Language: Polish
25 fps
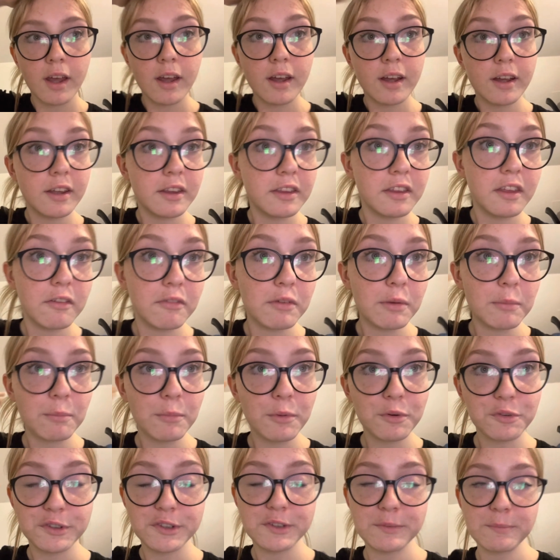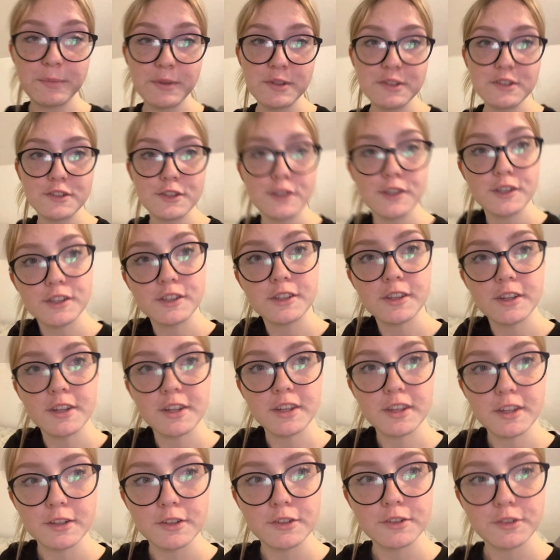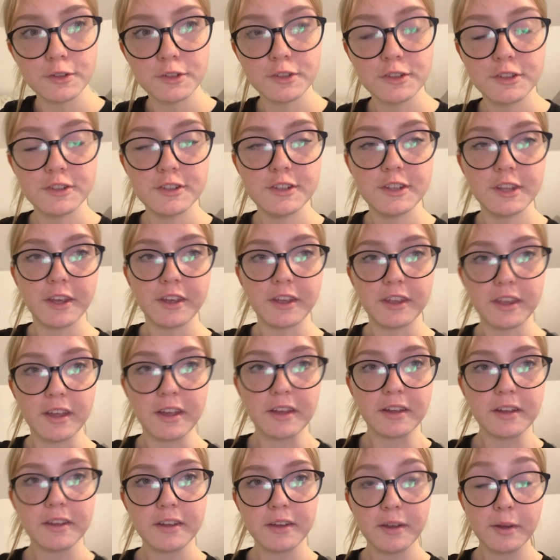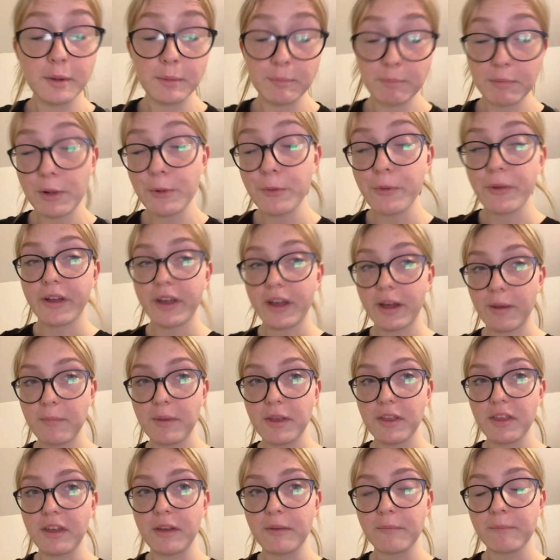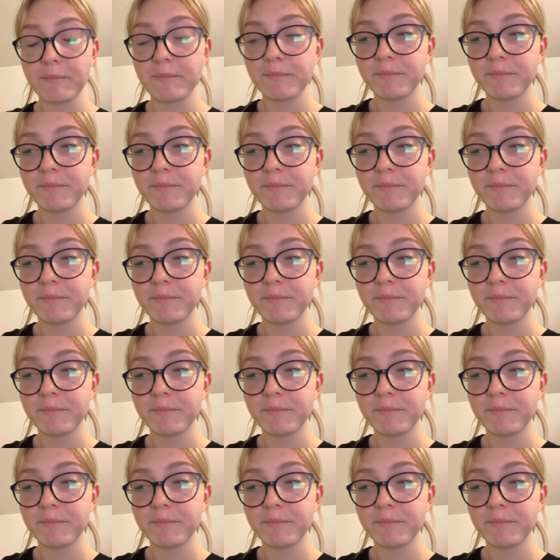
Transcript: I nie wiem, może będziecie chcieli kiedyś odcinek, jak maluję kamienie.